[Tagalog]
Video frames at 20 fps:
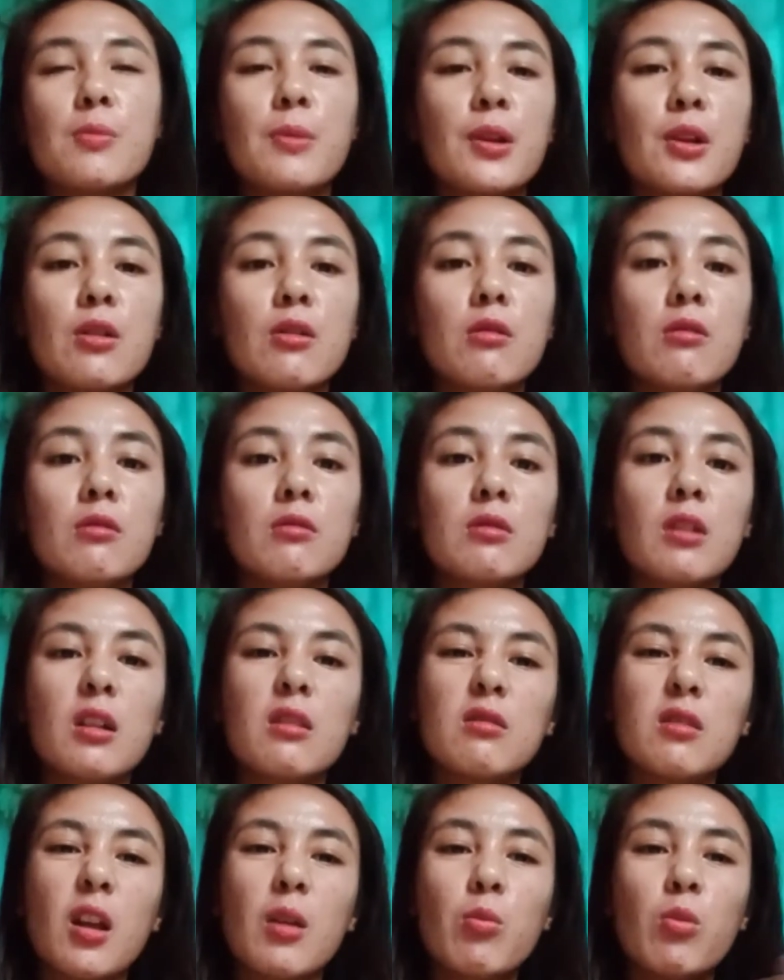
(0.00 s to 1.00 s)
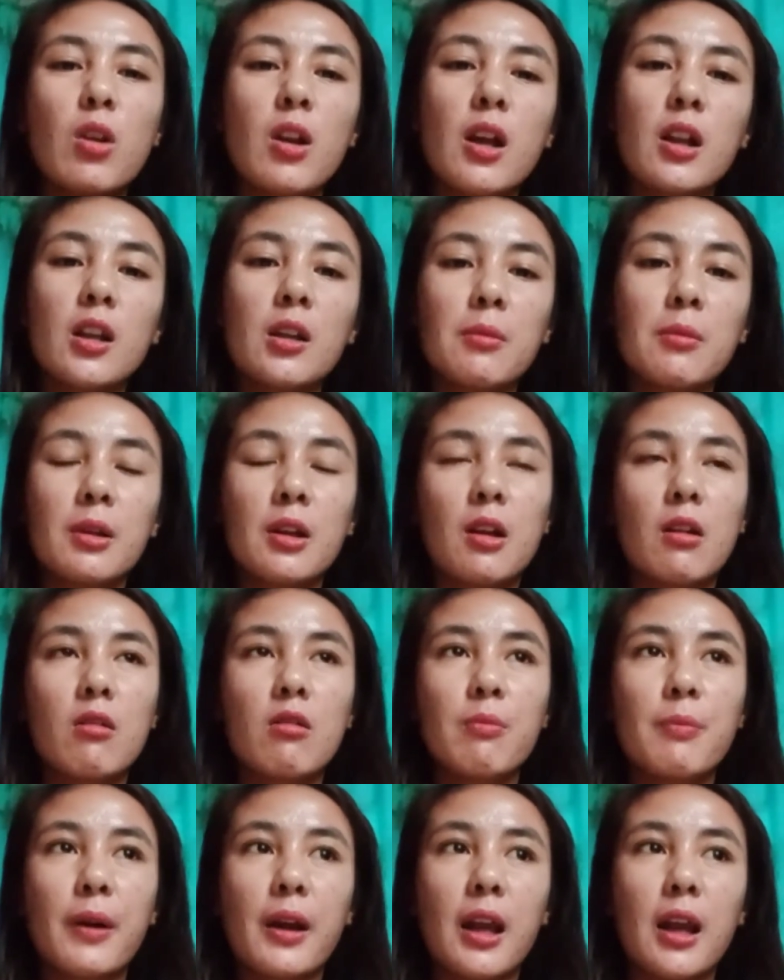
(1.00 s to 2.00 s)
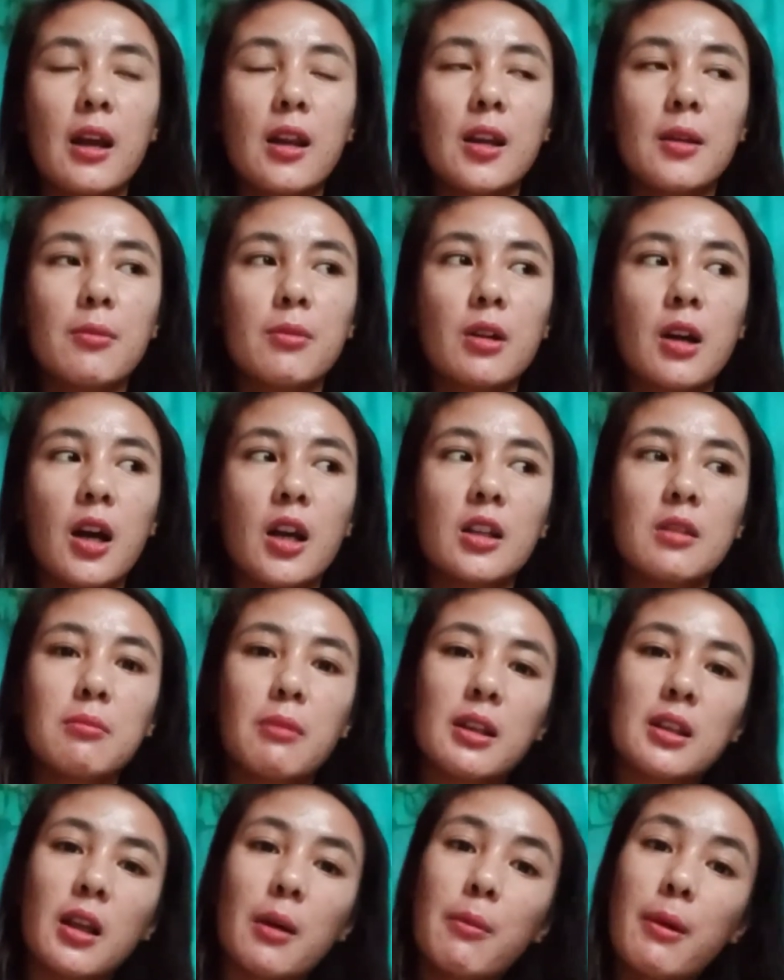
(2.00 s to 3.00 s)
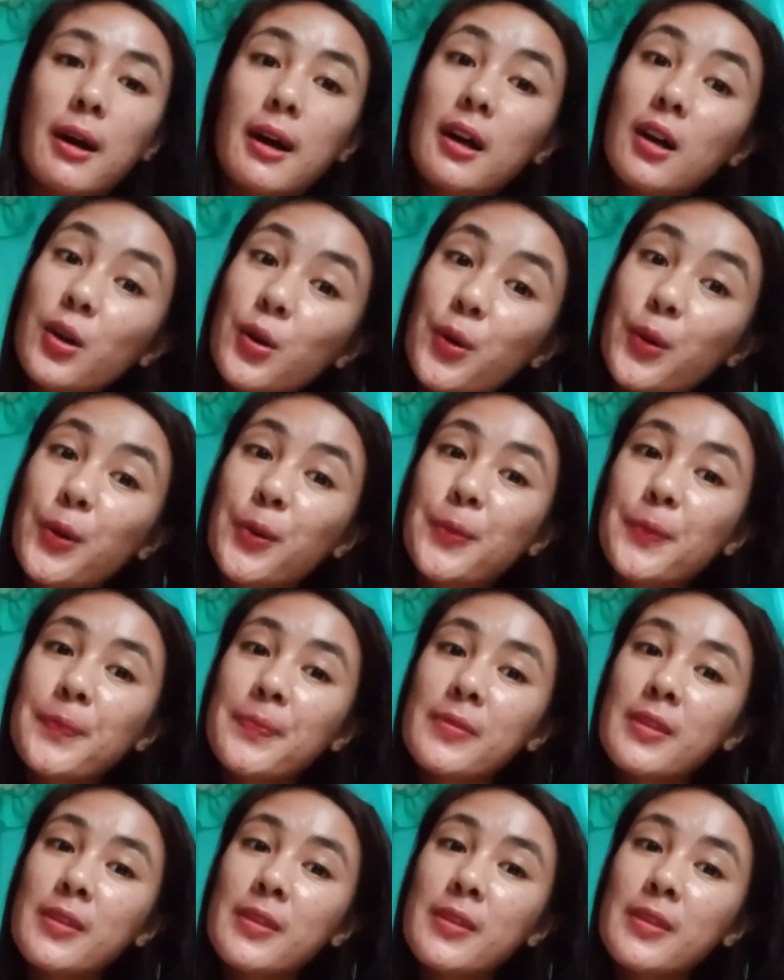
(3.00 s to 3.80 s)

Pero that time wala naman akong pakialam kahit mataba ako.